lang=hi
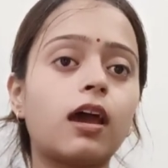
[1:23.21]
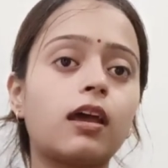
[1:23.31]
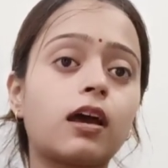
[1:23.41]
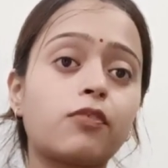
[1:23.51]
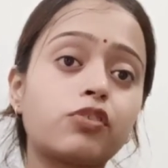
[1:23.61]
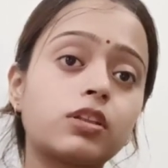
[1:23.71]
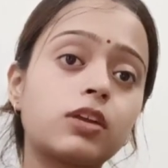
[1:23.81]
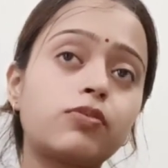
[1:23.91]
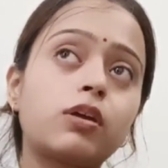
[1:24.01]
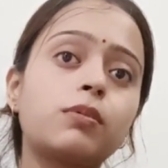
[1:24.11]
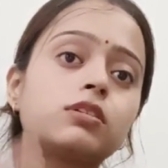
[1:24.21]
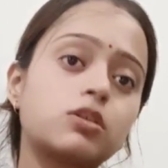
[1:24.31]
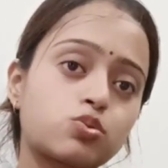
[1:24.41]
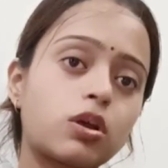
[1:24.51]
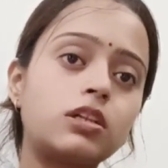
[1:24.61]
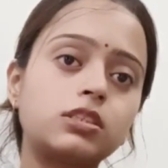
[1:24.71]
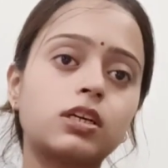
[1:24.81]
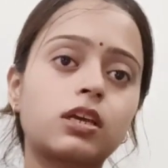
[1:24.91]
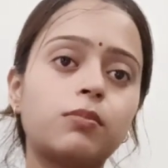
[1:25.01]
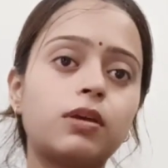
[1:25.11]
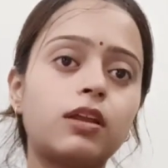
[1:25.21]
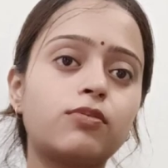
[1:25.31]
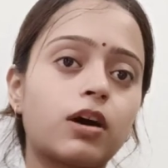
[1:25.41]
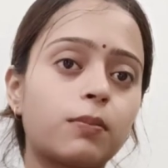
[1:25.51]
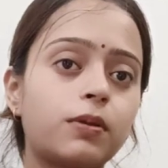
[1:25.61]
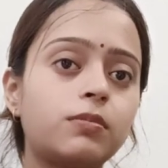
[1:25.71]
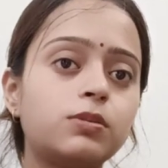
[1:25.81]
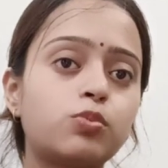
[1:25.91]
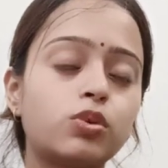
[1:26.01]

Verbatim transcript: एंड आफ्टर दैट फिर हमें ससुराल जाके मेरे वहाँ पे भी